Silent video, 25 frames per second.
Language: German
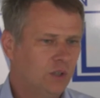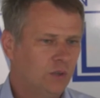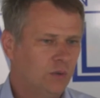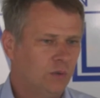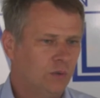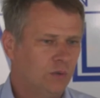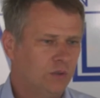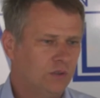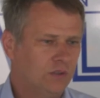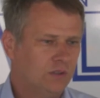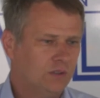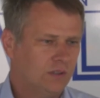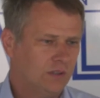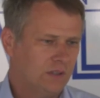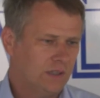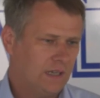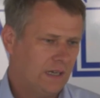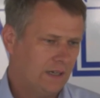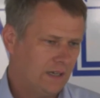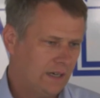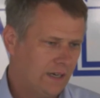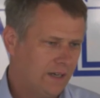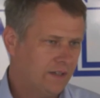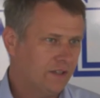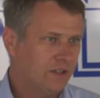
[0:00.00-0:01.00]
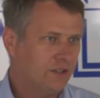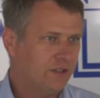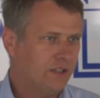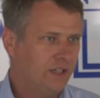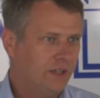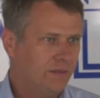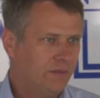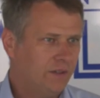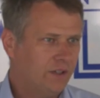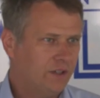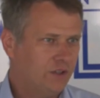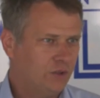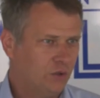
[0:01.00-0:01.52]
und Heinrich
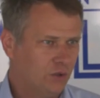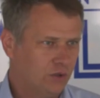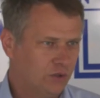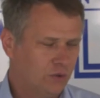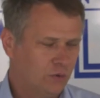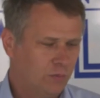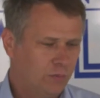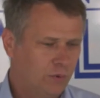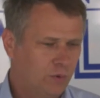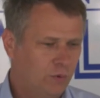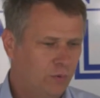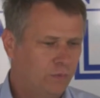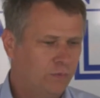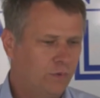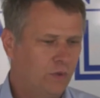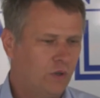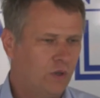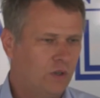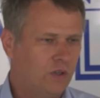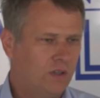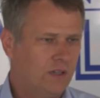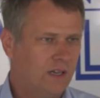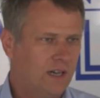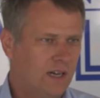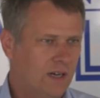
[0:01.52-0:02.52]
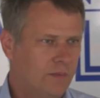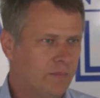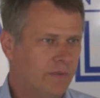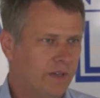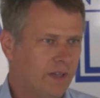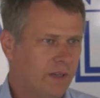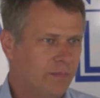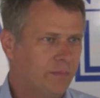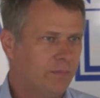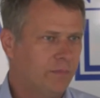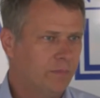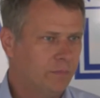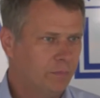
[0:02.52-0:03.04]
Keverich und Oberhof Koch kam
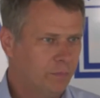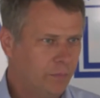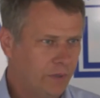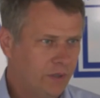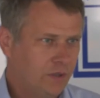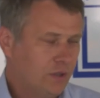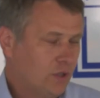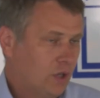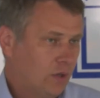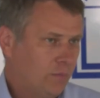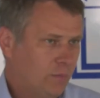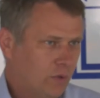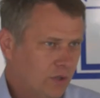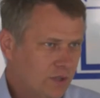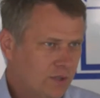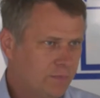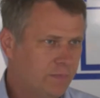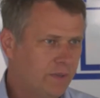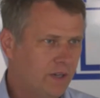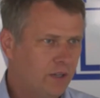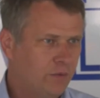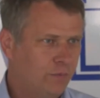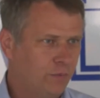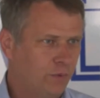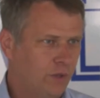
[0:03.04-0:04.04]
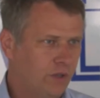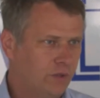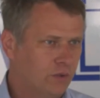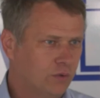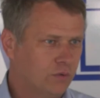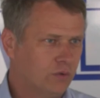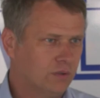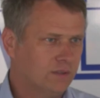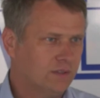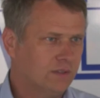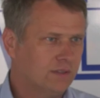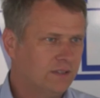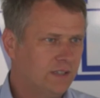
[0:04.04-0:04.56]
eben mit nach Molsberg für eine
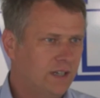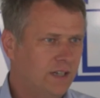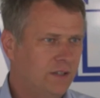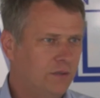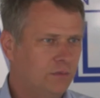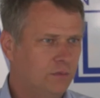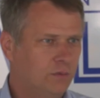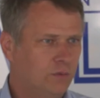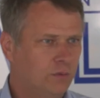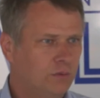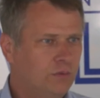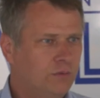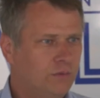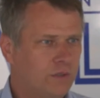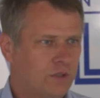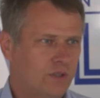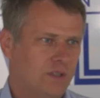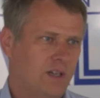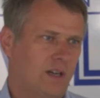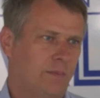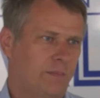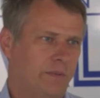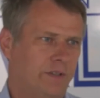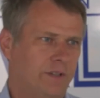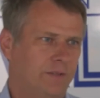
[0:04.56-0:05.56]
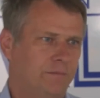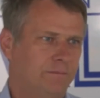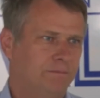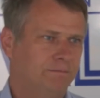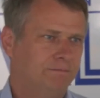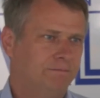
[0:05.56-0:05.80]
kurze Zeit und verstarb hier.